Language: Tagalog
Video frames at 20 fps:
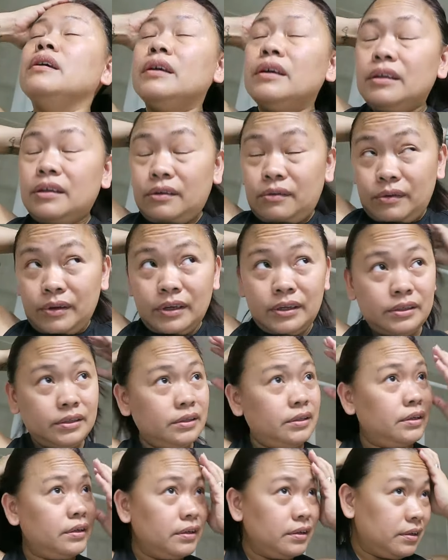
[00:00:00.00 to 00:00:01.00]

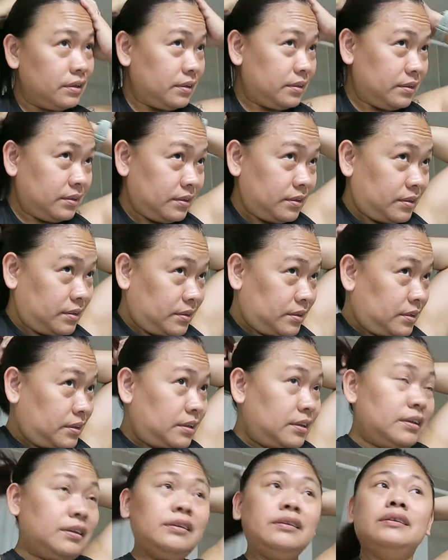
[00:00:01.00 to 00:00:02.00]
Anyways,
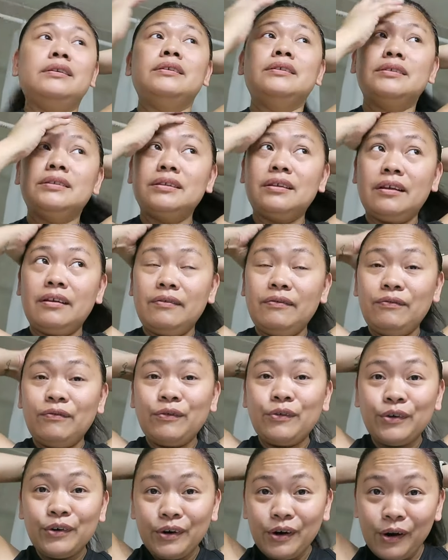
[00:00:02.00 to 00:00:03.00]
it's time
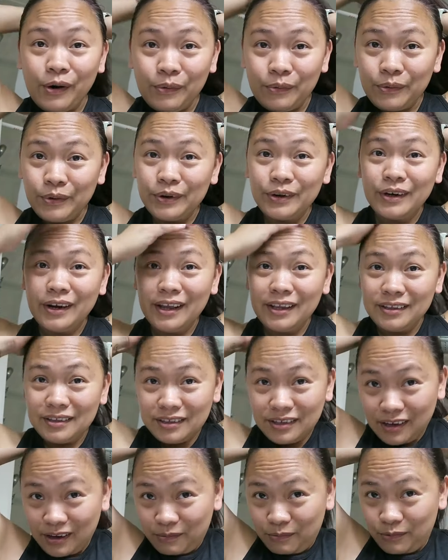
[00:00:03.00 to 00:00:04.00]
for our
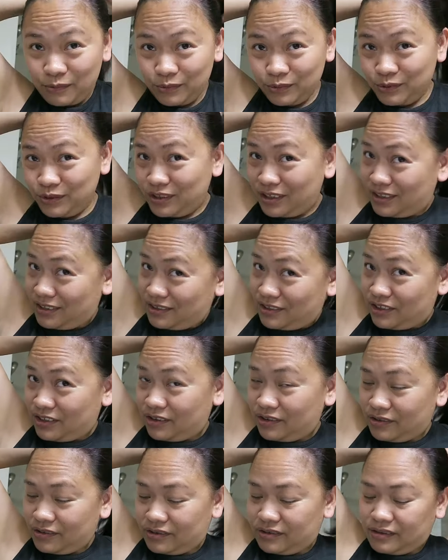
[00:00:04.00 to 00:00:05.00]
nighttime routine,
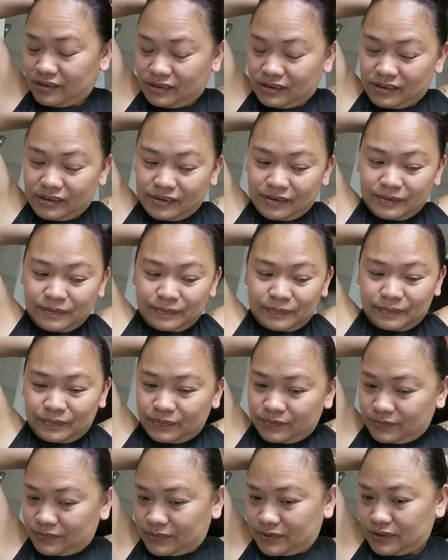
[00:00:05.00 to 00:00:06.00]
charot.
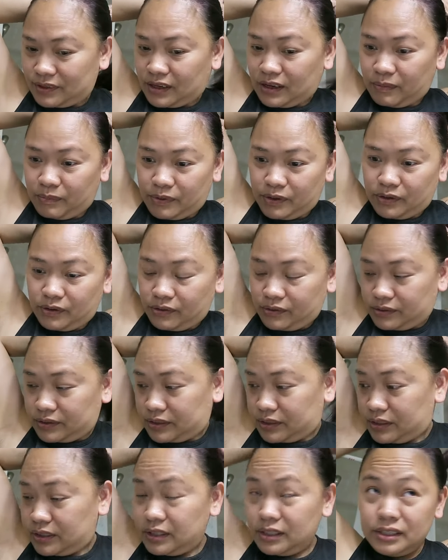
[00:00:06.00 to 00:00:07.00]
Sabi ko,
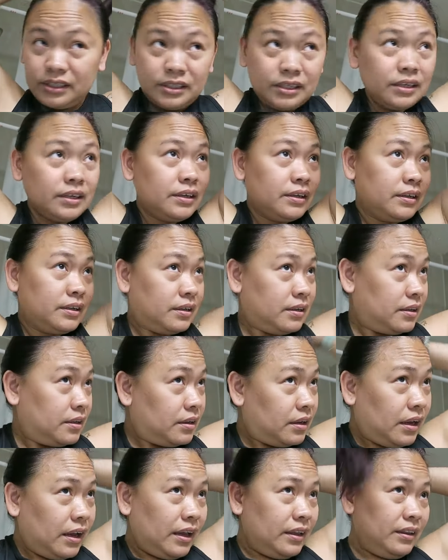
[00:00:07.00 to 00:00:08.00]
since,
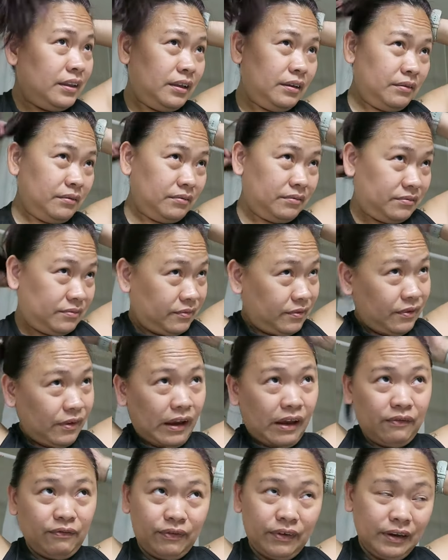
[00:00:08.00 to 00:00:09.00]
I think,
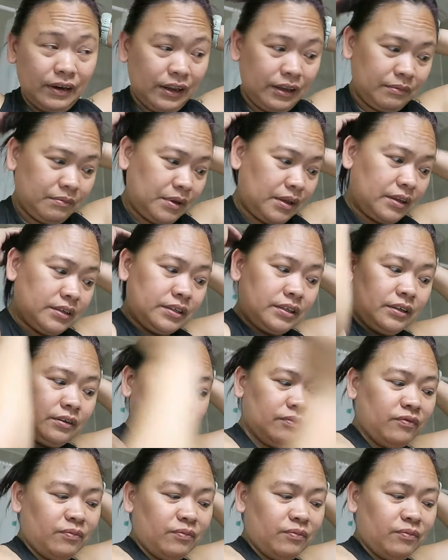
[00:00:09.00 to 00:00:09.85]
I feel like maiksi